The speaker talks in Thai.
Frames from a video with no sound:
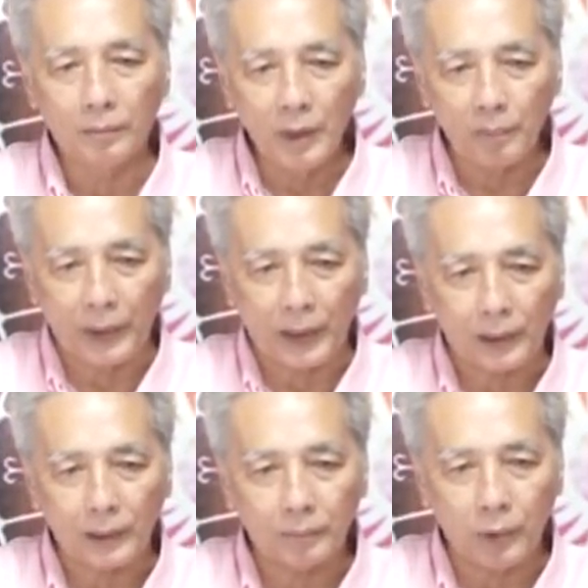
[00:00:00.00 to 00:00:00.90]
เมื่อปิด
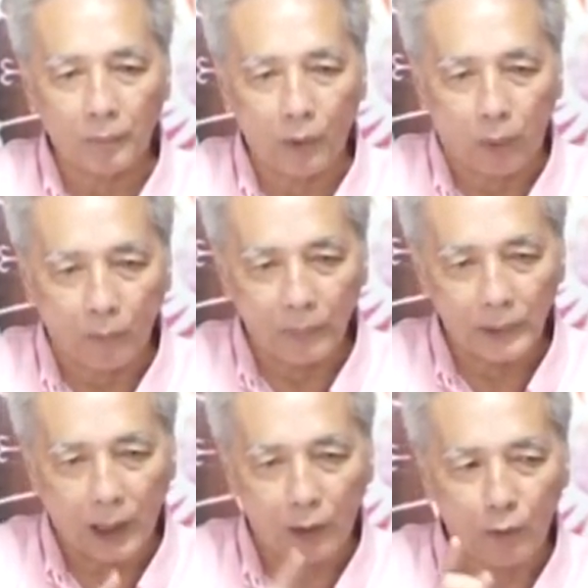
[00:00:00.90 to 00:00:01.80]
พอผม
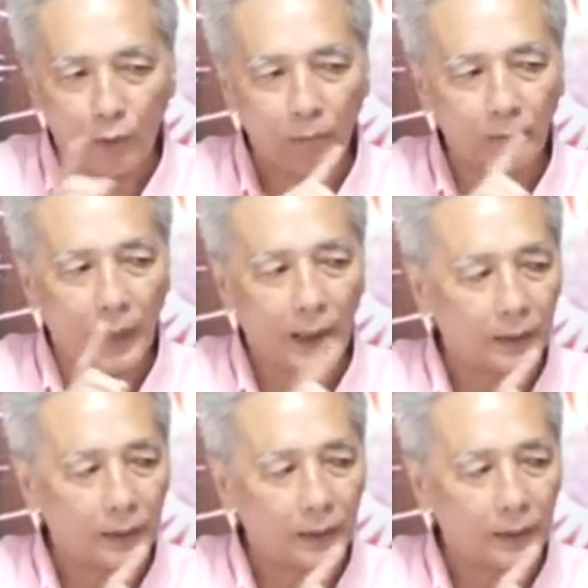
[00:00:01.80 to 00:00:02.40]
เอาไม้